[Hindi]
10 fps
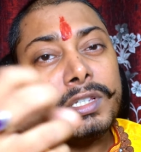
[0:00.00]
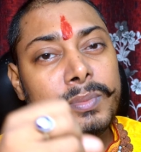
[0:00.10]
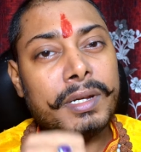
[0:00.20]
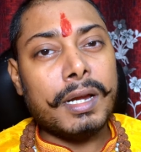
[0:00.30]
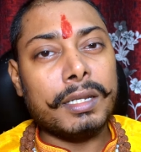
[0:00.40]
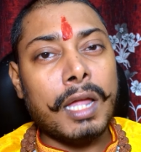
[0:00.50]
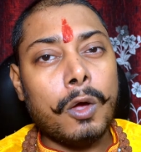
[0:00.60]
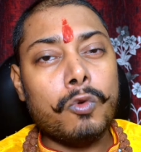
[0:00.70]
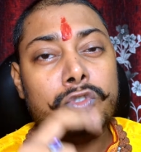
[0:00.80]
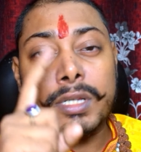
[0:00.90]
वश में करना
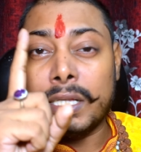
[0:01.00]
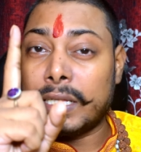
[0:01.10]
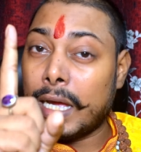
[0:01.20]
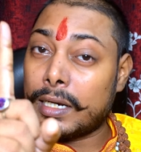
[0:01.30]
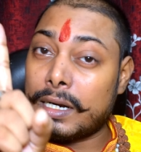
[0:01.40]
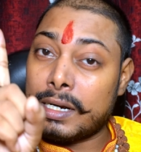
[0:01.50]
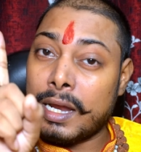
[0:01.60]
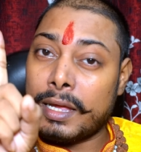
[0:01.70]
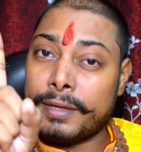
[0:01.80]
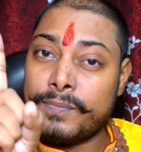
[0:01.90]
हो उसका ध्यान
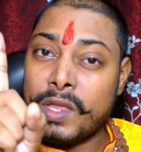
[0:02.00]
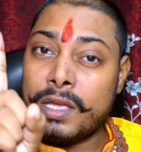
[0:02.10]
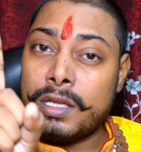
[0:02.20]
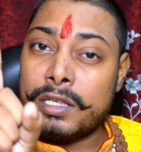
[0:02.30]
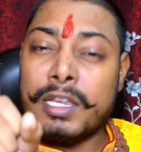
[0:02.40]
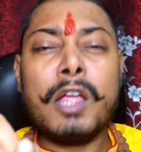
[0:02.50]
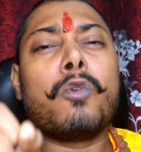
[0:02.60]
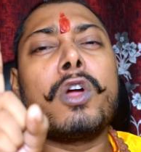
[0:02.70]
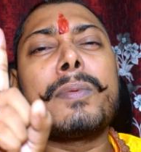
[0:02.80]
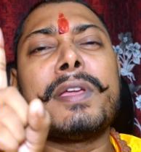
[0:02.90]
करना है चाहे
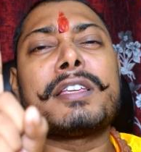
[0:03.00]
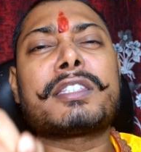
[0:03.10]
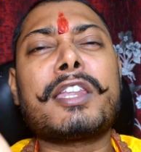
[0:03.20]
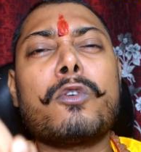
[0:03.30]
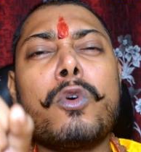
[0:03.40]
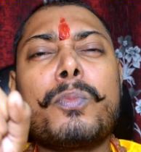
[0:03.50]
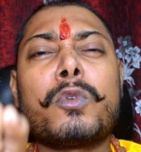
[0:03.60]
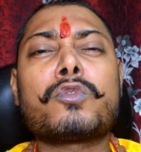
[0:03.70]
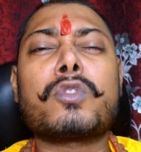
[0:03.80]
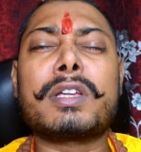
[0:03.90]
कोई भी स्त्री हो
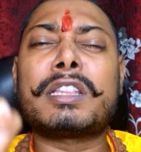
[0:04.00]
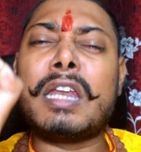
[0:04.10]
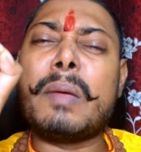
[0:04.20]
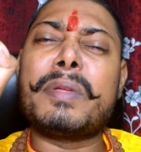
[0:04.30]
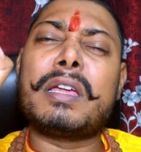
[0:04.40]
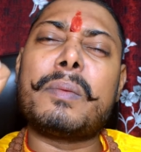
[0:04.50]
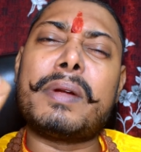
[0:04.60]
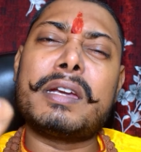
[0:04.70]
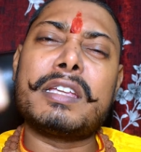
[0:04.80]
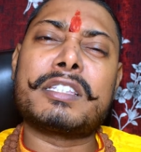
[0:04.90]
पुरुष हो कितना भी
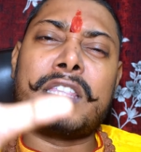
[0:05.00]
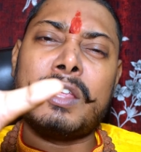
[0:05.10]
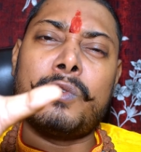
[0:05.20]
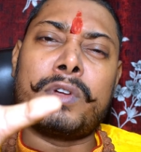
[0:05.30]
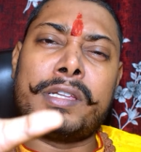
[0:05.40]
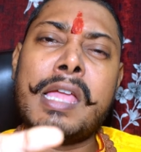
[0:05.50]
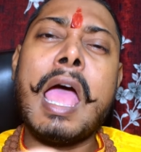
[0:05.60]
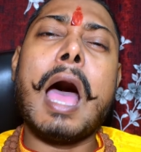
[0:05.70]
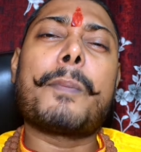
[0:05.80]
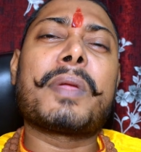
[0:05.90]
घमंडी स्त्री होगी
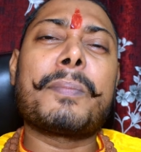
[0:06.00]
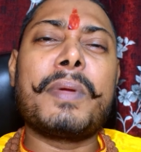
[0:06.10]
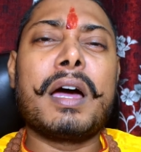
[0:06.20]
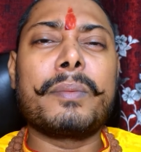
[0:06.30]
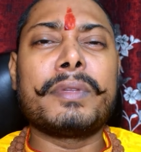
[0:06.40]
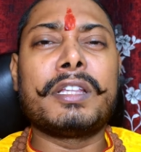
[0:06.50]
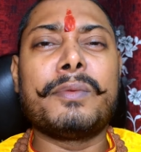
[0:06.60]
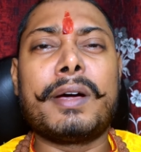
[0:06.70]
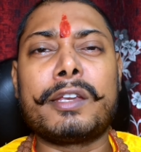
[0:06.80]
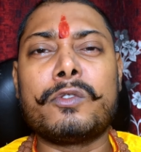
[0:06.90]
आपके प्यार में
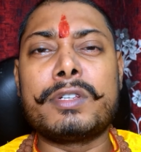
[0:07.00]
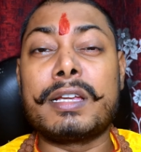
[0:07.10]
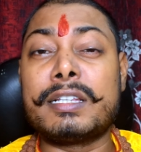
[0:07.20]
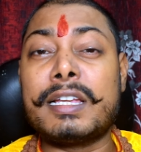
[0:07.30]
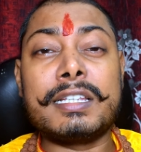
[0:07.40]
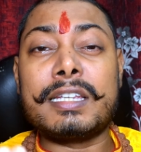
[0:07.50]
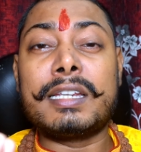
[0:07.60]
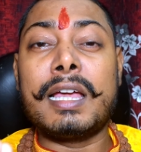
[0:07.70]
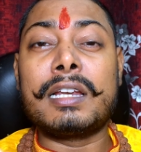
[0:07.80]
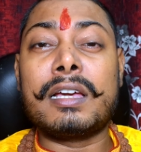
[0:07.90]
दीवानी हो जाएगी जैसे
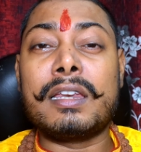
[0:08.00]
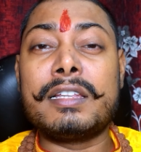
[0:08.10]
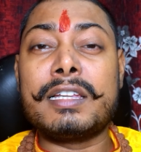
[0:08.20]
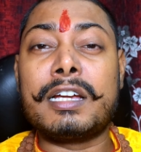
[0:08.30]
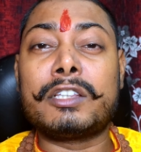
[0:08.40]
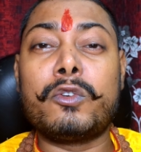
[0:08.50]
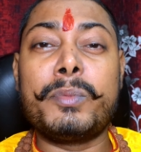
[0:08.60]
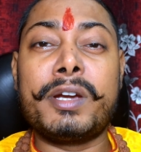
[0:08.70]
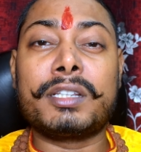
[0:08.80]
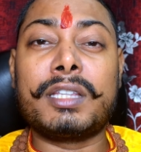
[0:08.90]
ध्यान कर लीजिएगा दो
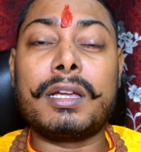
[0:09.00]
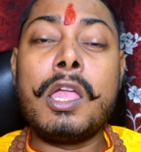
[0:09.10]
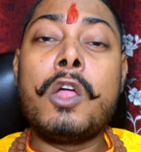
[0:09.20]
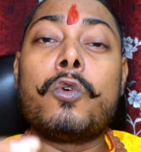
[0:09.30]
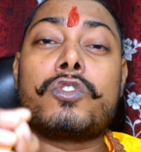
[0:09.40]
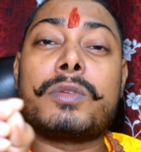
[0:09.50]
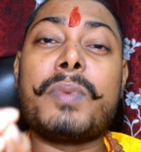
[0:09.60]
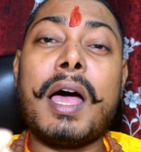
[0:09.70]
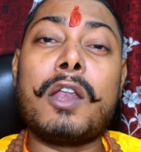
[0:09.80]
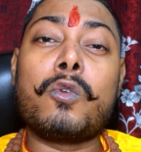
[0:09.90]
मिनट तक उस
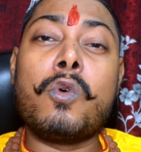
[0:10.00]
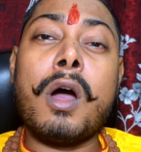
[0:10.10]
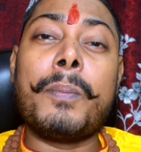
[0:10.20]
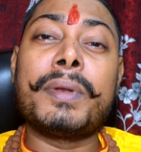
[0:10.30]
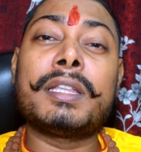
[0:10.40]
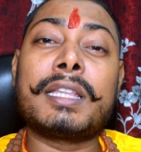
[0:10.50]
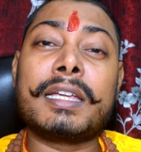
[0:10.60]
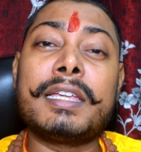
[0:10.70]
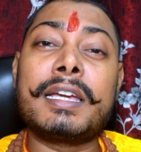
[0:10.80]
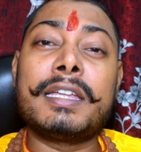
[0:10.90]
बाल को अपने
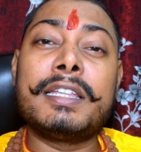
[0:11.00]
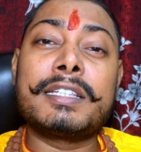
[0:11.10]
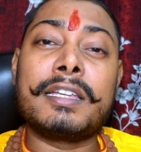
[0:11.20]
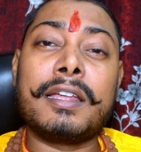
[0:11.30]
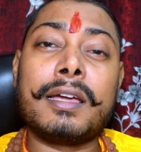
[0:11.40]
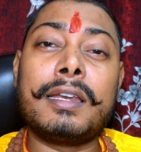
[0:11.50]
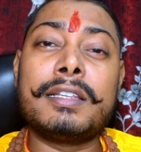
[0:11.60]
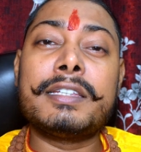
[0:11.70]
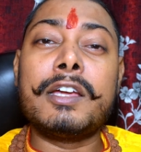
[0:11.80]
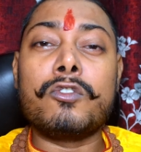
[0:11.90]
तकिए के नीचे रख
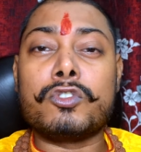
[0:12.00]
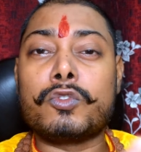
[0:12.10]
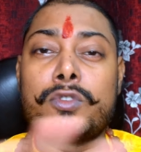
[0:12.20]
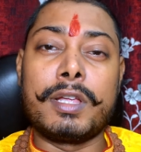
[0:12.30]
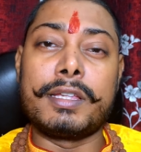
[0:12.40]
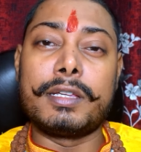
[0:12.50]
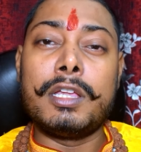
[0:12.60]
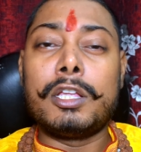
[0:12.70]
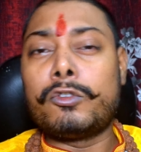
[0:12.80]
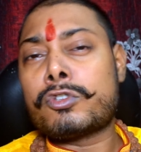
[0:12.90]
लीजिए और सो जाइए
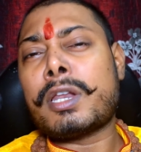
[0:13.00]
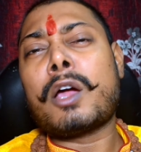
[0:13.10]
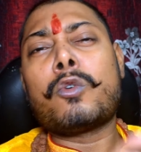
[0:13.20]
दूसरा